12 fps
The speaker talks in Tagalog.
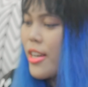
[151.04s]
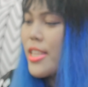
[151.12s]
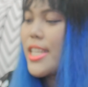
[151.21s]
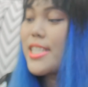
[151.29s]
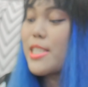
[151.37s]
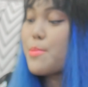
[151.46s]

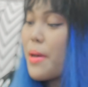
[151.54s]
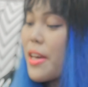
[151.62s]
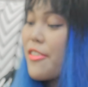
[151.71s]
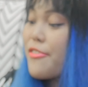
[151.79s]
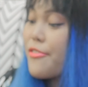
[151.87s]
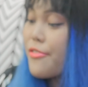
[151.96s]
This is my
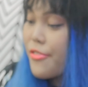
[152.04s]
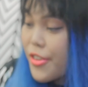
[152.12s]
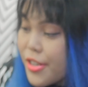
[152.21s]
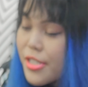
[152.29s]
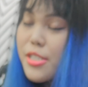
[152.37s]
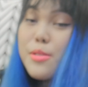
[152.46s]

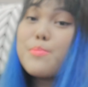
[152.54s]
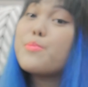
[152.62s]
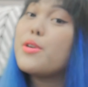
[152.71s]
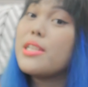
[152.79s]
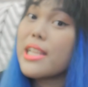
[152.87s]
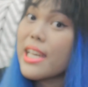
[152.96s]
first
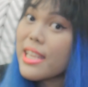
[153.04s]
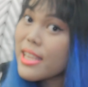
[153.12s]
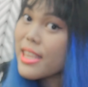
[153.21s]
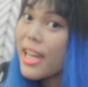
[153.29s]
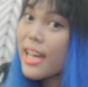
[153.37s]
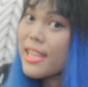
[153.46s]

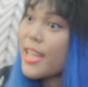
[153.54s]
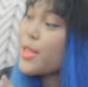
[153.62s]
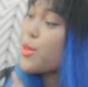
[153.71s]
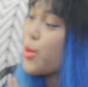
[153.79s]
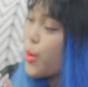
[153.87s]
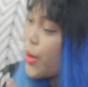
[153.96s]
Molinta na
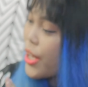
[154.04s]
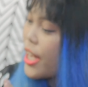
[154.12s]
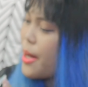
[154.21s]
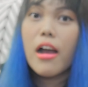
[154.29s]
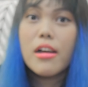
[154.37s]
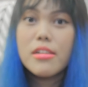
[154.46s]

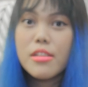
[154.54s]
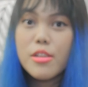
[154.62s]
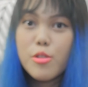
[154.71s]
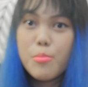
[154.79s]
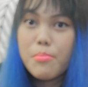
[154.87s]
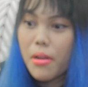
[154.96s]
toy. Ang ganda
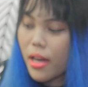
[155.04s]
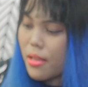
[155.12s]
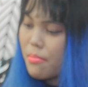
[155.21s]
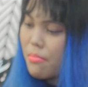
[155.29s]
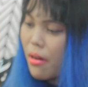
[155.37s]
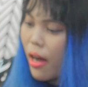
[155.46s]
ng blind
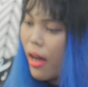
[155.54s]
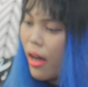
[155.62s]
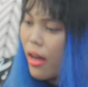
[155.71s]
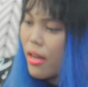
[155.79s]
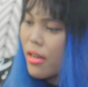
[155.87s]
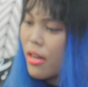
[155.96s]

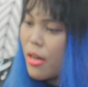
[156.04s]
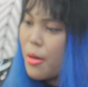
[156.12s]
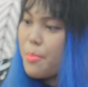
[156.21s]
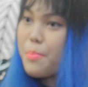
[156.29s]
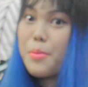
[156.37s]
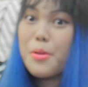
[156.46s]
bag!
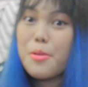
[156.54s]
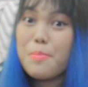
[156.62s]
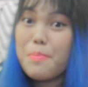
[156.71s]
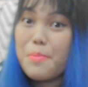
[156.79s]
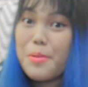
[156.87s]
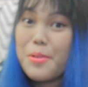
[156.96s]

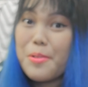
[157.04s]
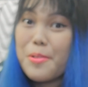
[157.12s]
Purple!